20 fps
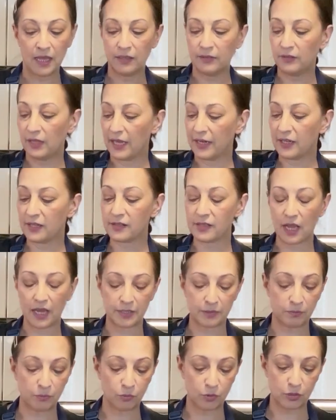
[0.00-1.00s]

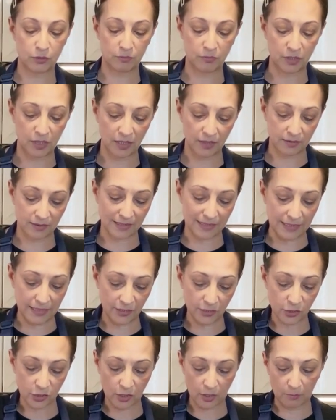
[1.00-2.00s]
Нарезать будем не
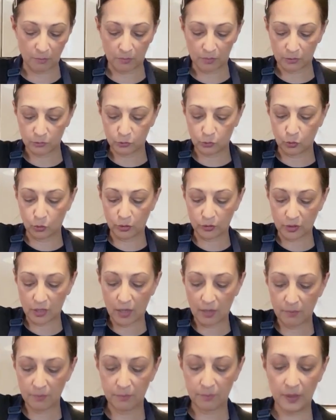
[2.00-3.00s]
слишком
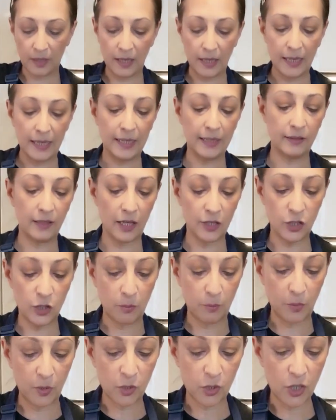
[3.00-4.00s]
тонко, иначе
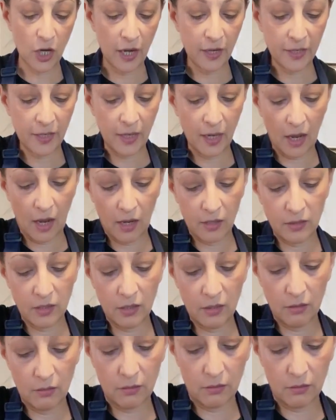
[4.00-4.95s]
при жарке они